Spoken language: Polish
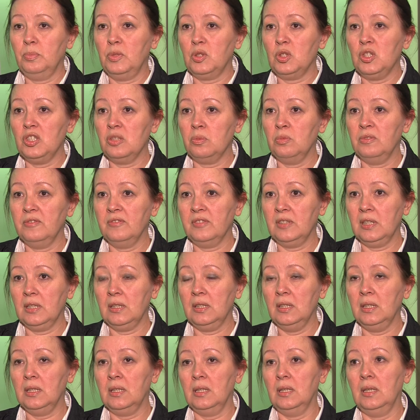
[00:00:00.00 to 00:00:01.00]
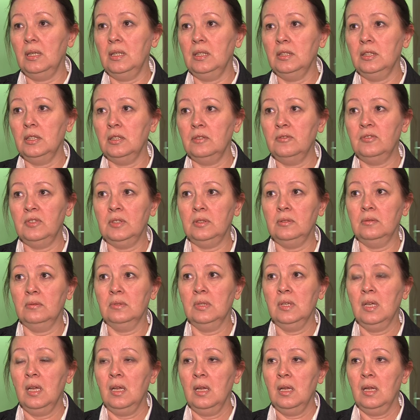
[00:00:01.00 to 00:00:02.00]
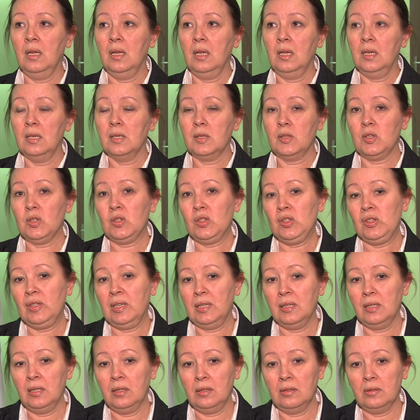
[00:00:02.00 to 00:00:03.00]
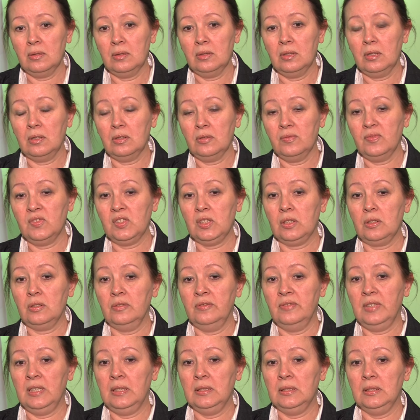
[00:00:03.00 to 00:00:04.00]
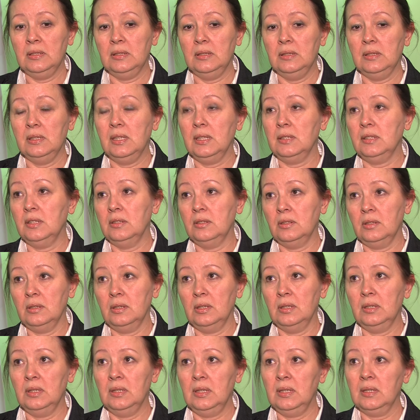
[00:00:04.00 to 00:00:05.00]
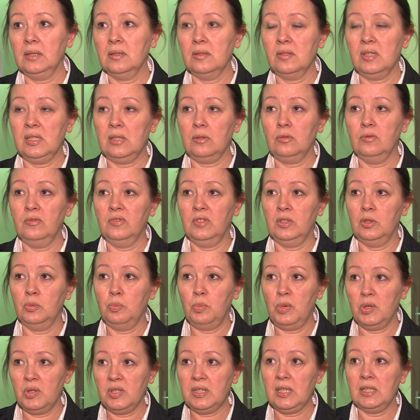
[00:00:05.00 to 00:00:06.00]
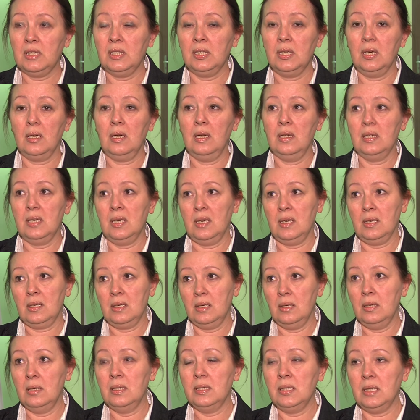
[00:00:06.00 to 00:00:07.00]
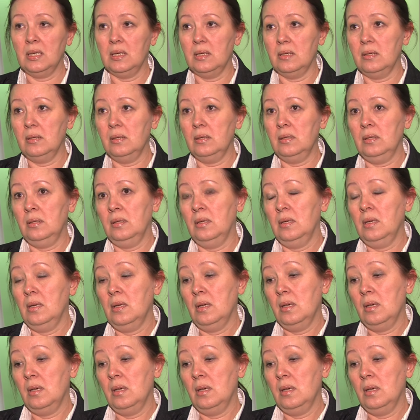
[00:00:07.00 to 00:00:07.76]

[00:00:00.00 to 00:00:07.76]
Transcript: Poszliśmy w technikę LEDową. Zostanie on odwzorowany jeden do jednego, zarówno postać jelenia, jak i litery.